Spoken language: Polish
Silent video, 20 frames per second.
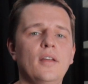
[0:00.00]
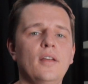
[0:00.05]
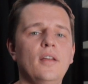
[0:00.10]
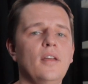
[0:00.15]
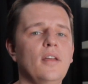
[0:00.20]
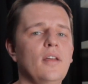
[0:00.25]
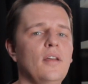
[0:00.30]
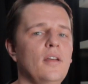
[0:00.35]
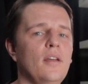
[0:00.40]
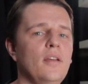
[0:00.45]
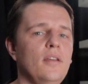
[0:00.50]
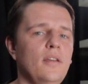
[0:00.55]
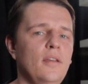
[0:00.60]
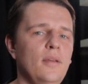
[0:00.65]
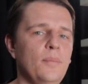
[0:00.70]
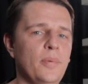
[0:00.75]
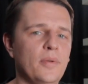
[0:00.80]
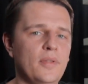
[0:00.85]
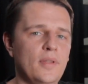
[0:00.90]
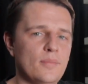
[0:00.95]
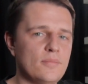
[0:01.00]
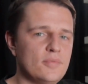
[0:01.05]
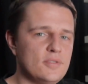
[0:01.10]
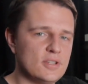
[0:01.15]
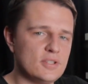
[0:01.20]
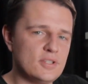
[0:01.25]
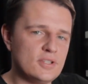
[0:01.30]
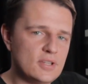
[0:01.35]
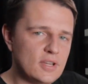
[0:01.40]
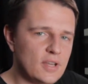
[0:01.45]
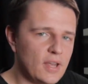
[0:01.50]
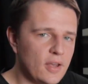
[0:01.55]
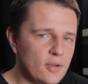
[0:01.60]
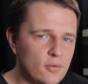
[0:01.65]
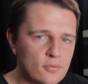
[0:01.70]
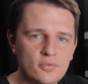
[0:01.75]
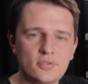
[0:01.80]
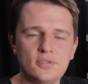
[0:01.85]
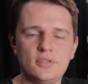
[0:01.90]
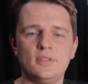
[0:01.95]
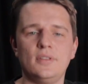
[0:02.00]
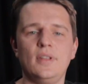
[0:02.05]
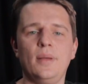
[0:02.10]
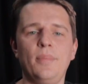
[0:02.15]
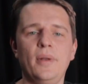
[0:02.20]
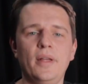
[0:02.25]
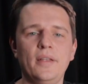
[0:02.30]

Yy, i potem się szyje już na